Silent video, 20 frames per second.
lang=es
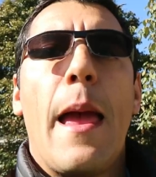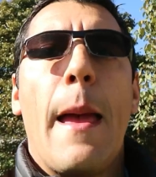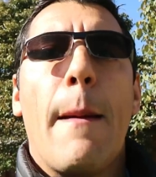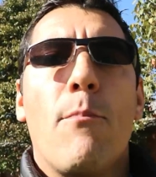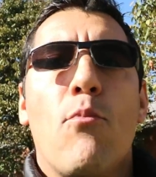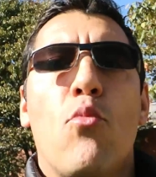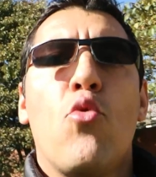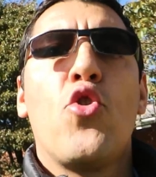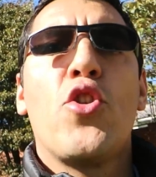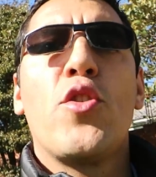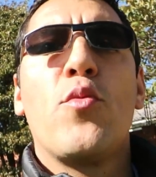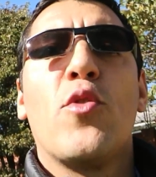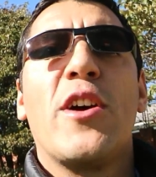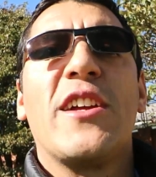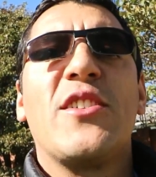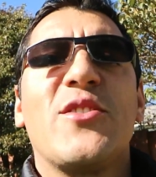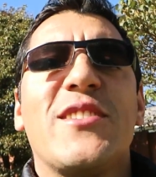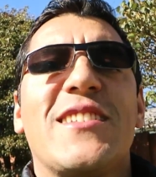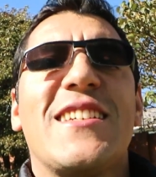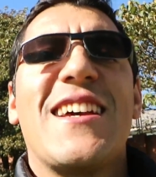Muy
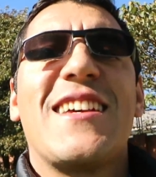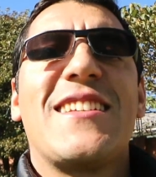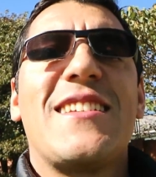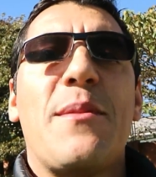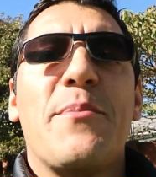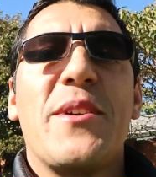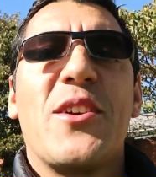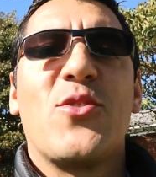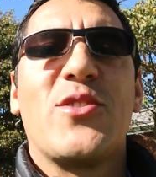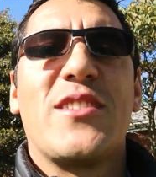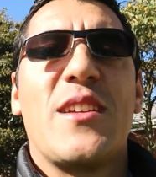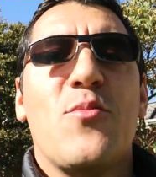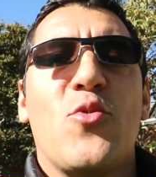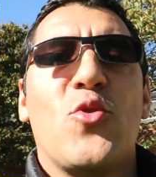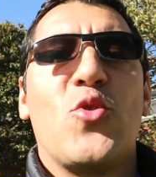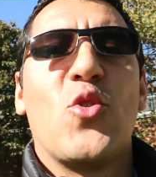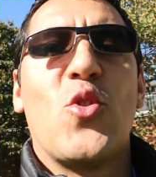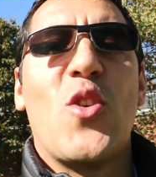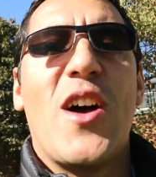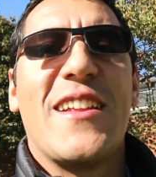buenos días amigos de
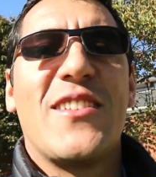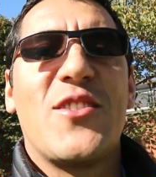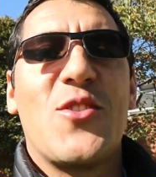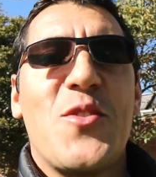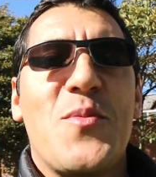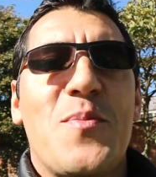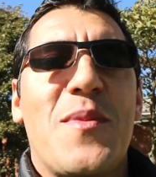Mundo Android